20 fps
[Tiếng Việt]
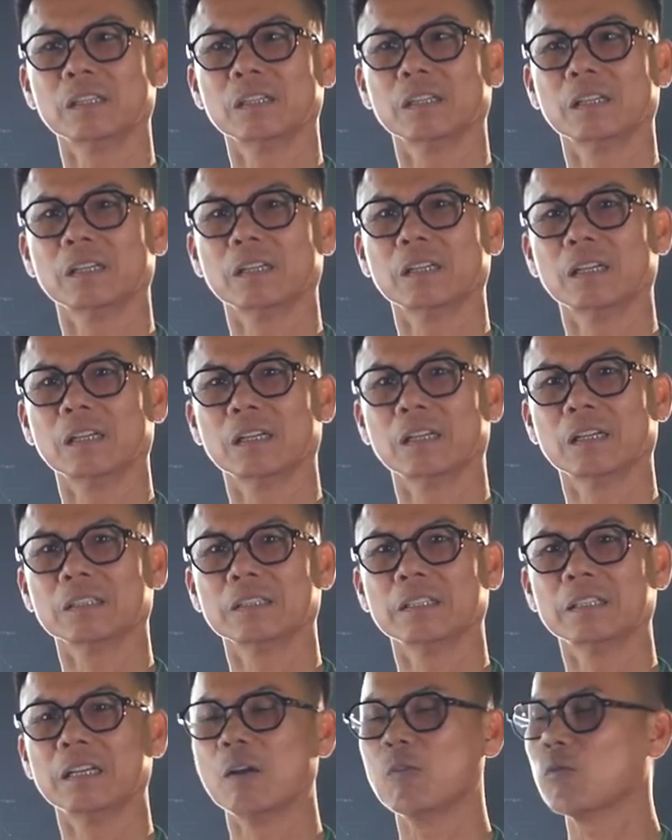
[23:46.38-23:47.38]
à,
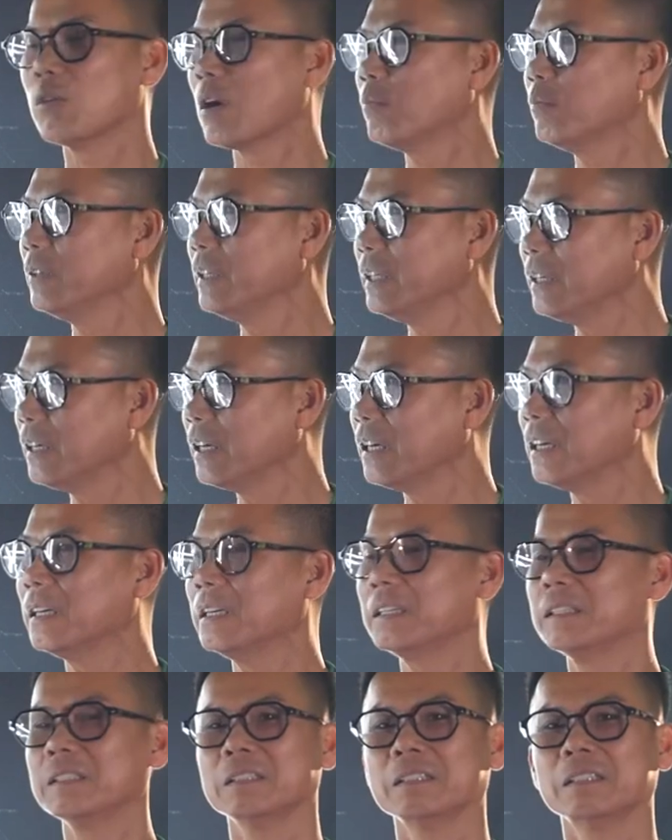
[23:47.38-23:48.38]
thi đấu cống hiến
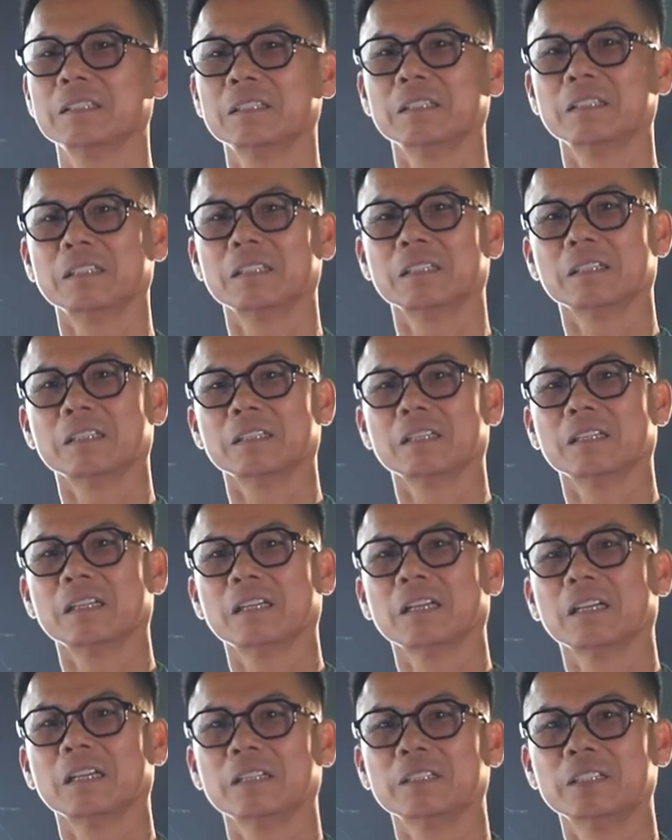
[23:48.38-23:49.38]
hơn.
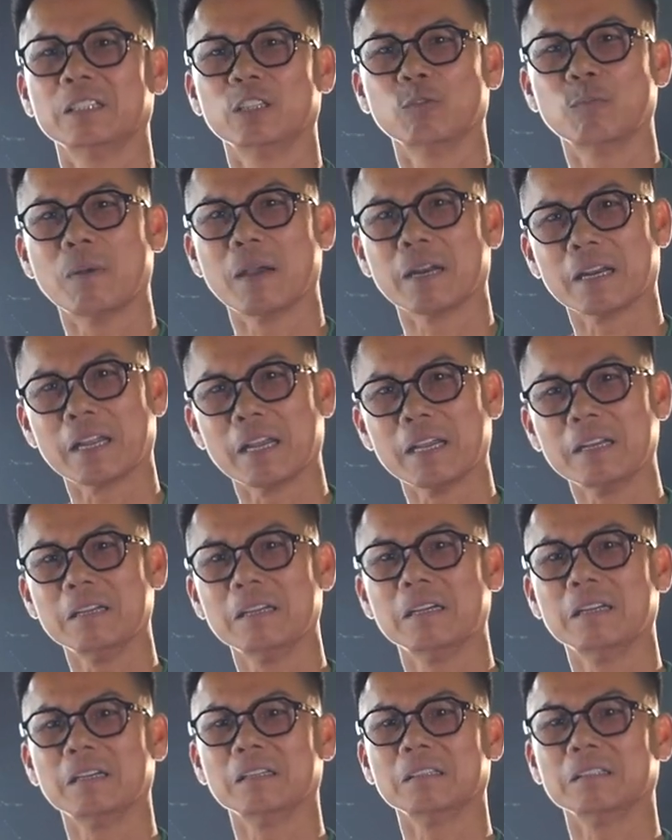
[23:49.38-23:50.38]
Uh, nhiều bàn thắng
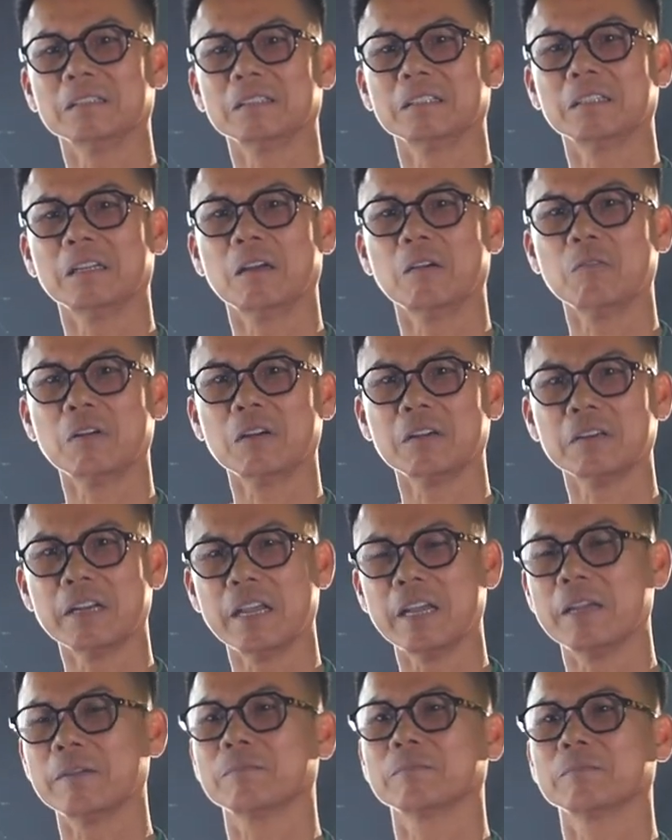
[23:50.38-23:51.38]
hơn, thi đấu rất
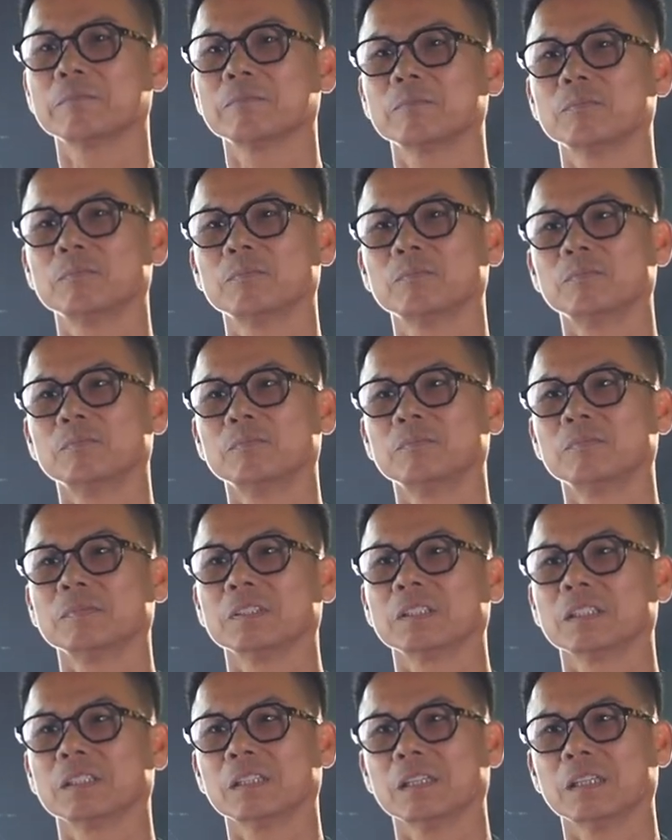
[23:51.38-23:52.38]
đẹp,
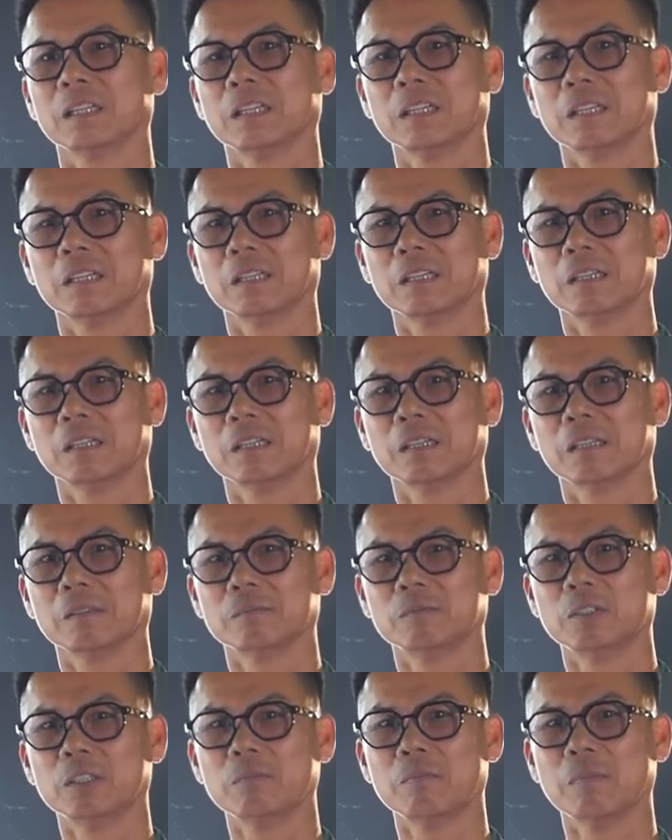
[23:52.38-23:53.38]
à. uh,
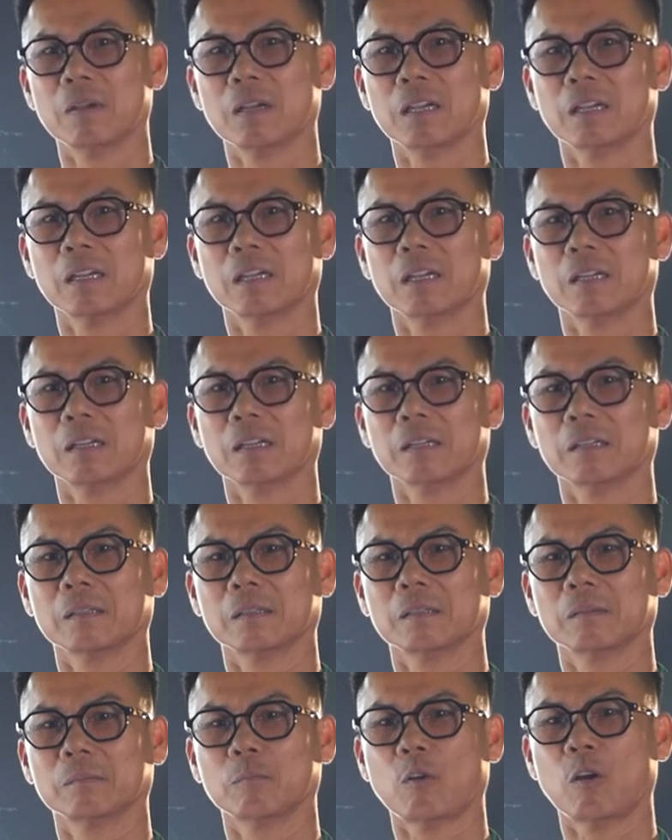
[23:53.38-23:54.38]
nhưng mà
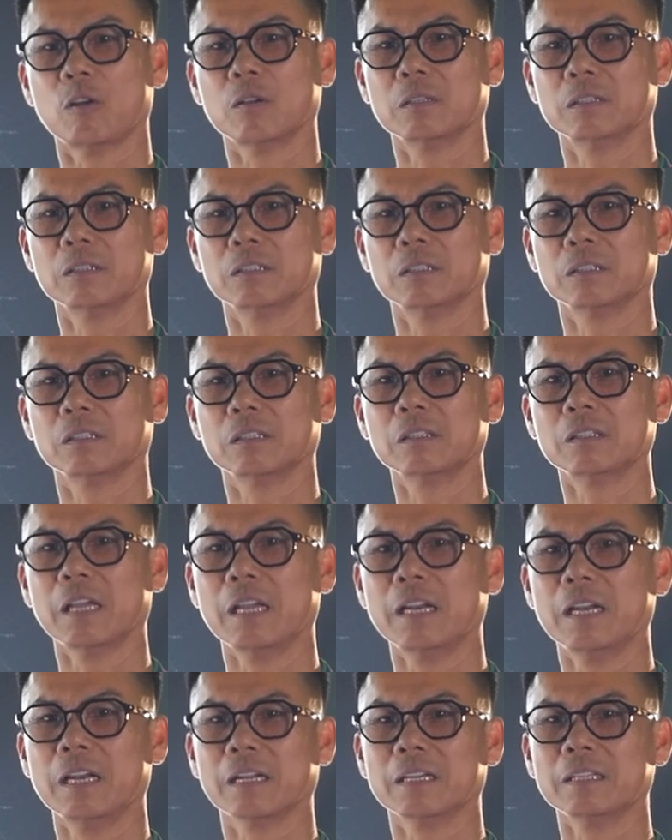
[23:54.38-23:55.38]
uh, mọi người cứ
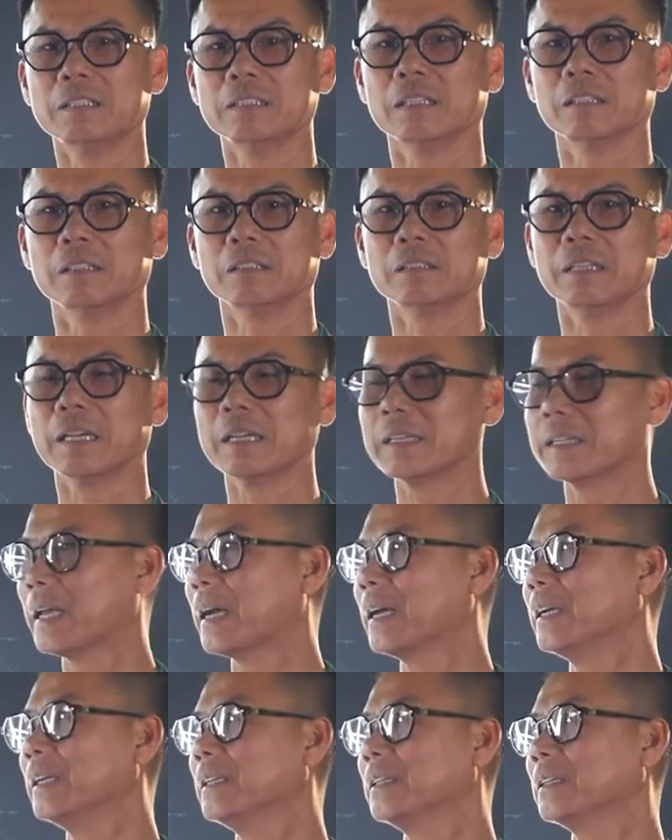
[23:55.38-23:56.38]
thấy rằng cái sự chắc
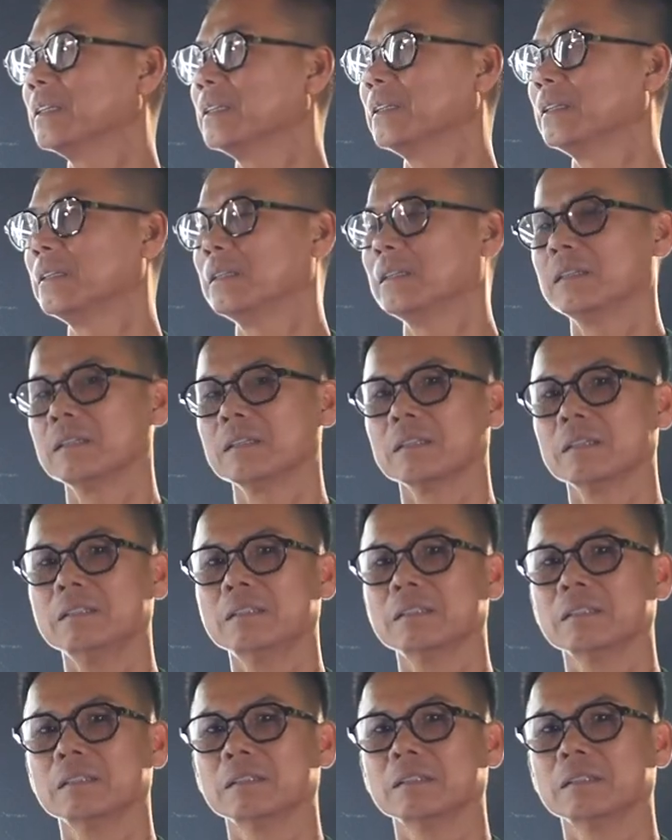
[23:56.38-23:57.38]
chắn, cái
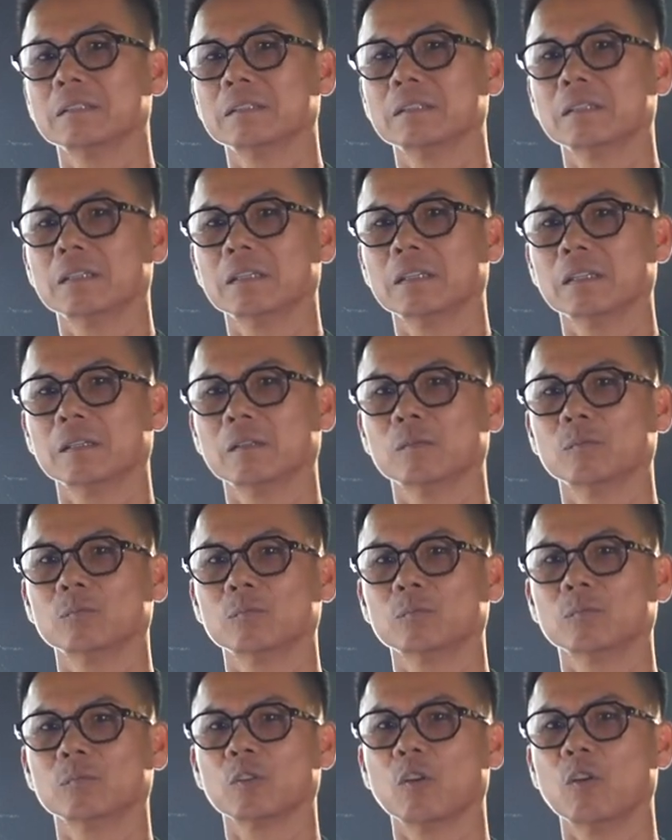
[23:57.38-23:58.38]
sự uh,
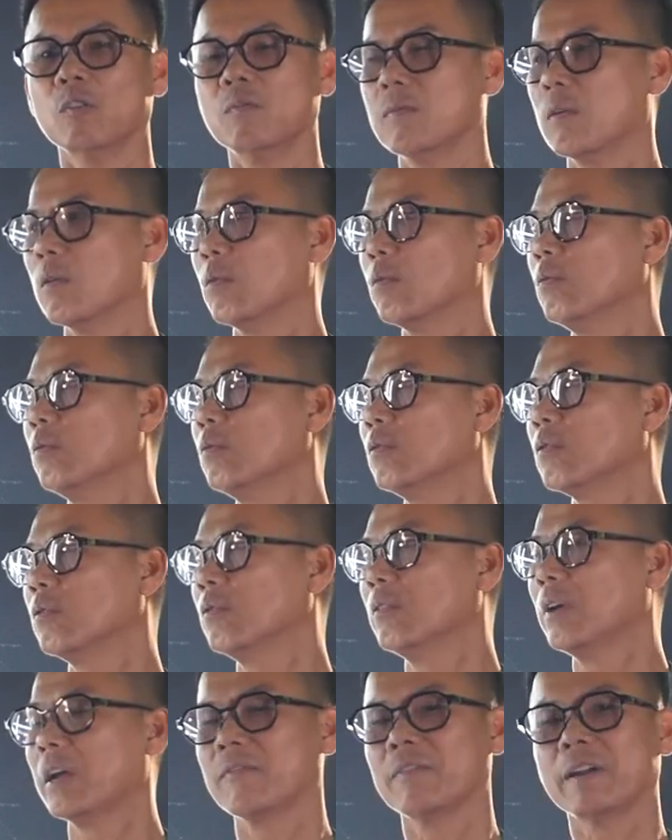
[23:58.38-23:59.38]
cổ vũ
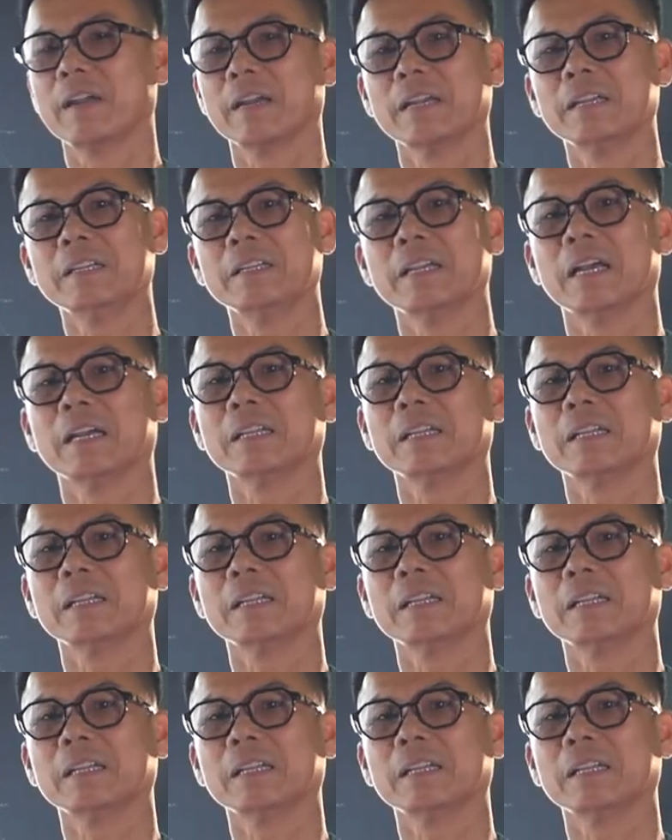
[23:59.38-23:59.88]
của hàng vạn khán giả